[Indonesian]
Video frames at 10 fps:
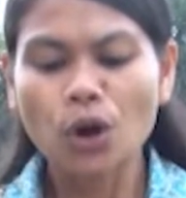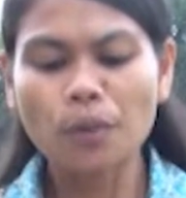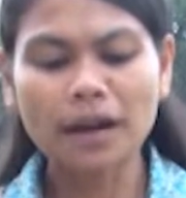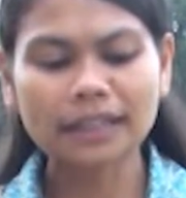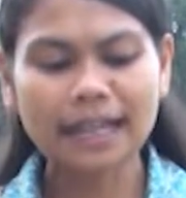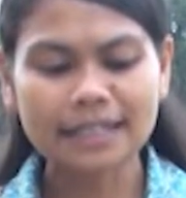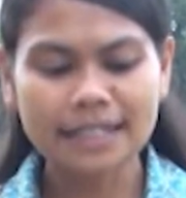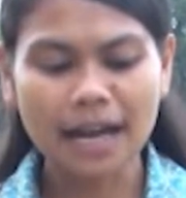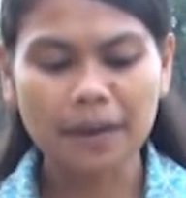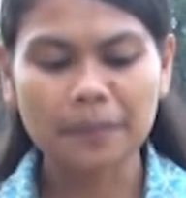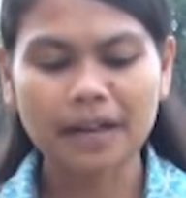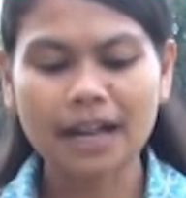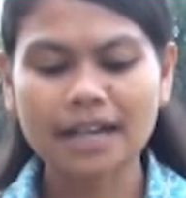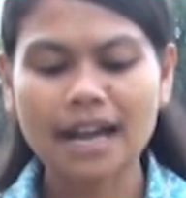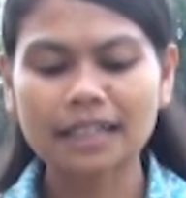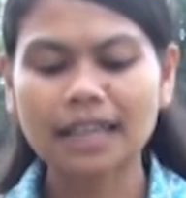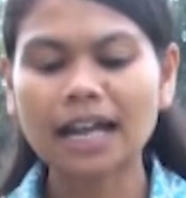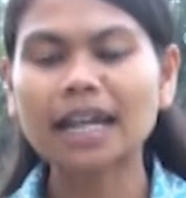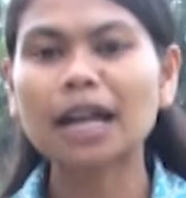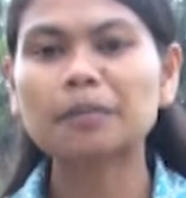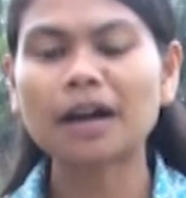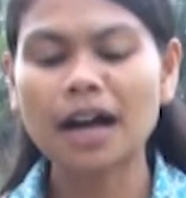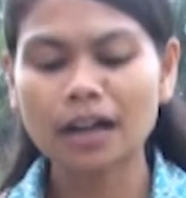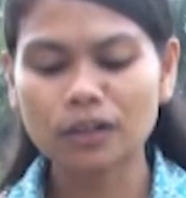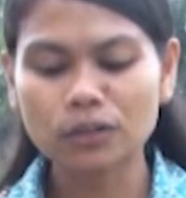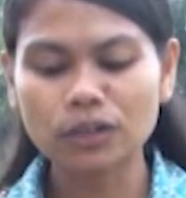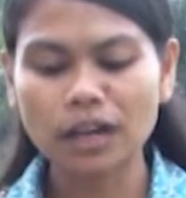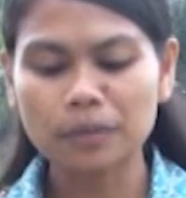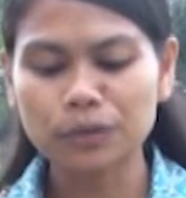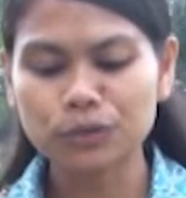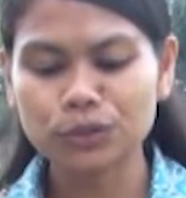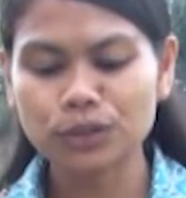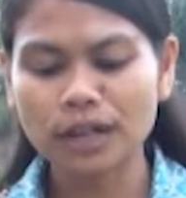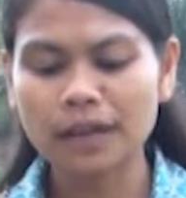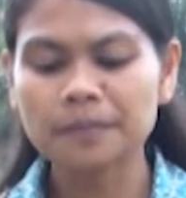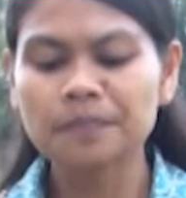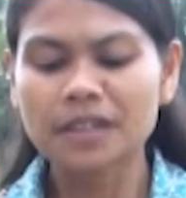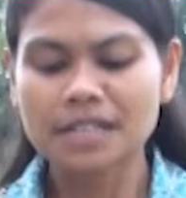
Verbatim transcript: obatannya. Mereka datang dan mengaku dan menunjukkan